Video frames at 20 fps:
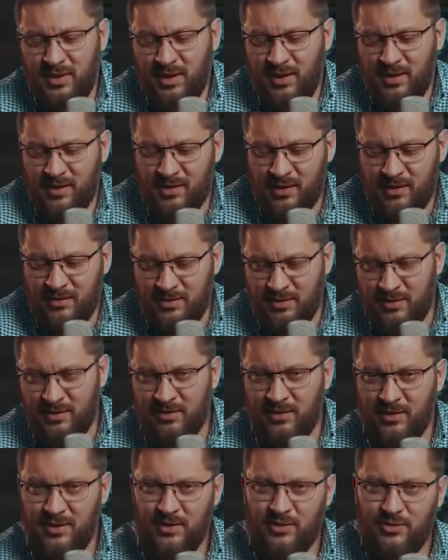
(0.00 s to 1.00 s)
и я
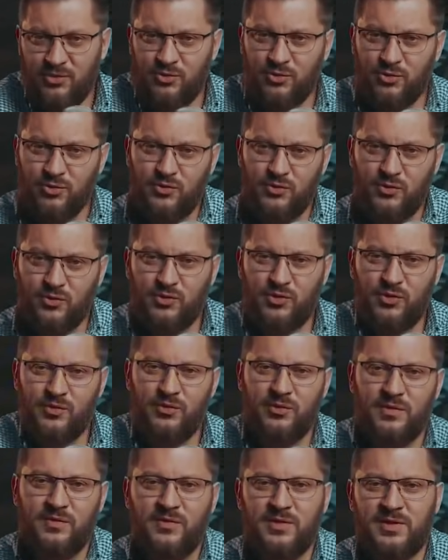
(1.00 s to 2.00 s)
как-то чувствую, что
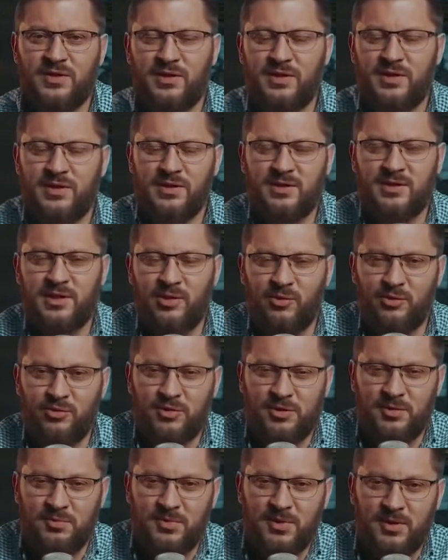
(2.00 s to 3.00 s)
вот виски не
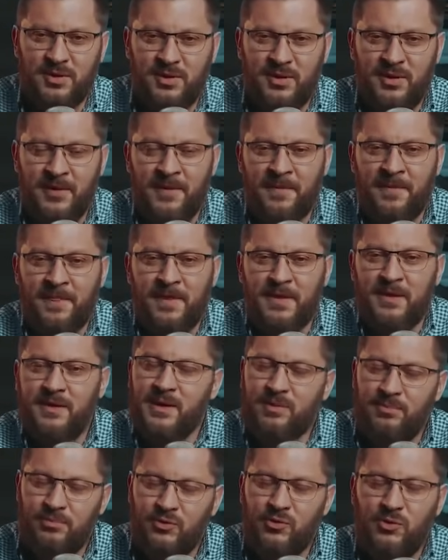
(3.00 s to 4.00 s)
заходит мне.
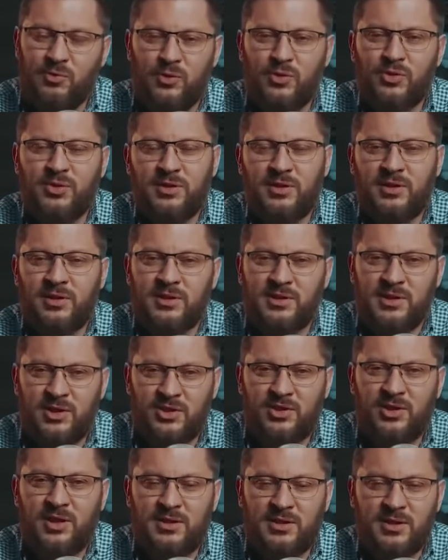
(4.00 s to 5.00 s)
Я буду просто
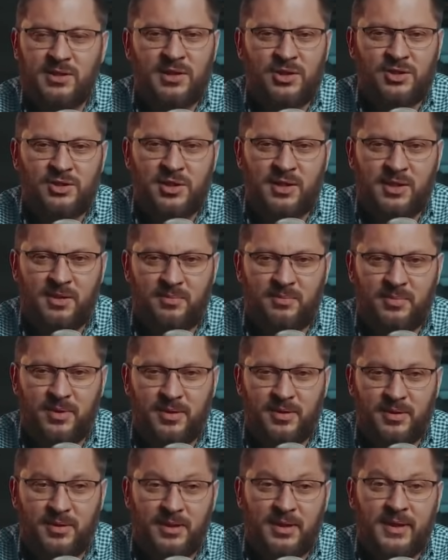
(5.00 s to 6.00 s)
наслаждаться нашей
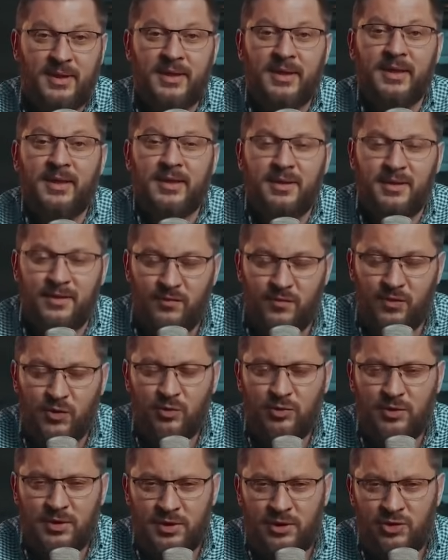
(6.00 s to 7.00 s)
компанией.
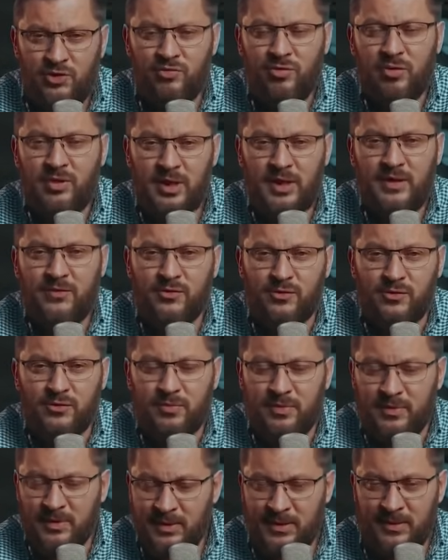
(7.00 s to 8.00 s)
Врут еще как
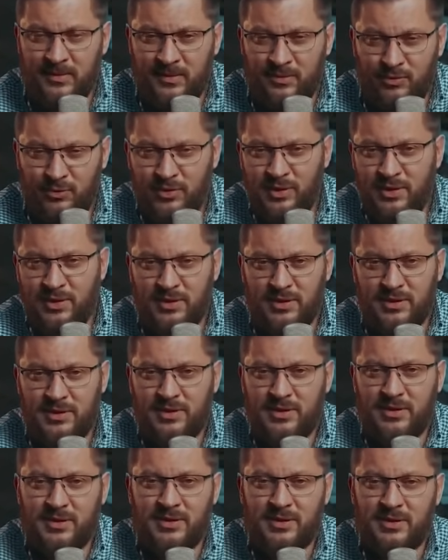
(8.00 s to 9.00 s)
врут. Поэтому будете,
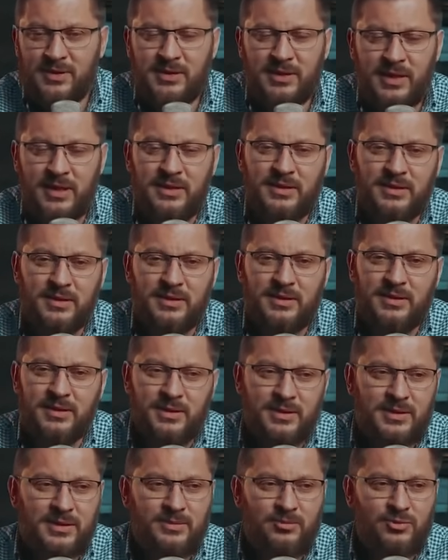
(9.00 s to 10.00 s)
э, знаете
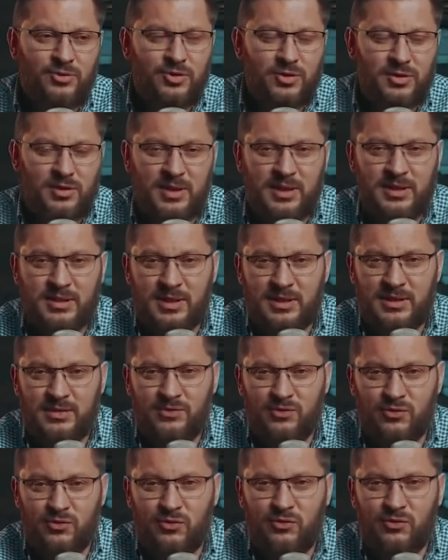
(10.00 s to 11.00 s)
это. Если мужчина
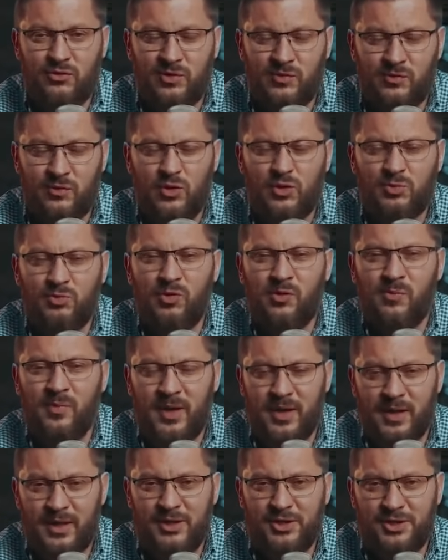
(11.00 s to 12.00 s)
рассказывает, что он всего лишь пол
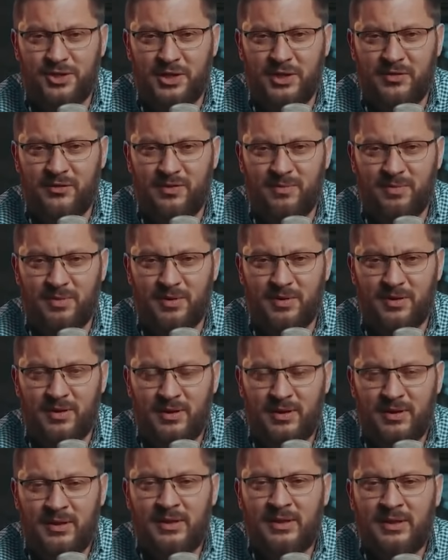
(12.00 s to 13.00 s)
бокальчика выпил,
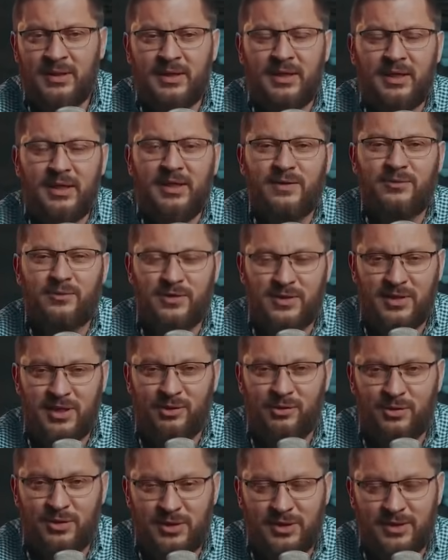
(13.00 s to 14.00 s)
а его
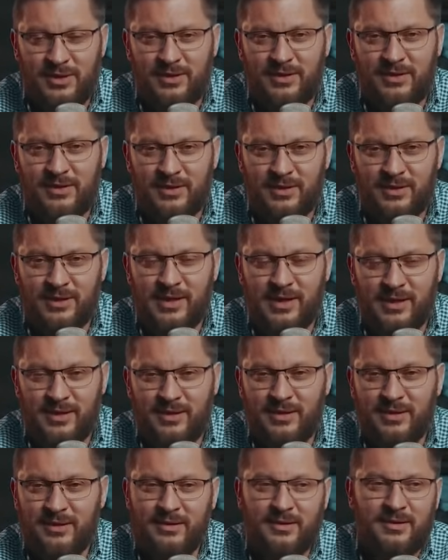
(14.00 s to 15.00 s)
заносят э,
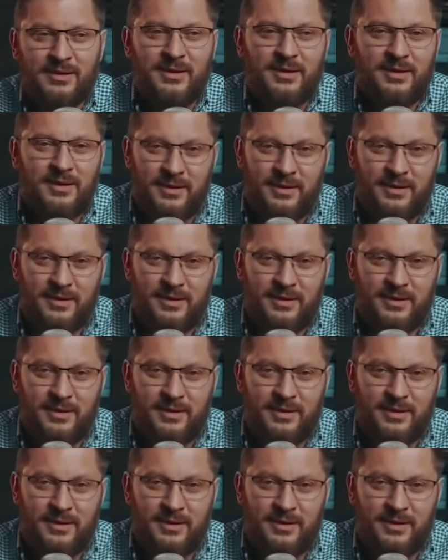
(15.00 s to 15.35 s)
как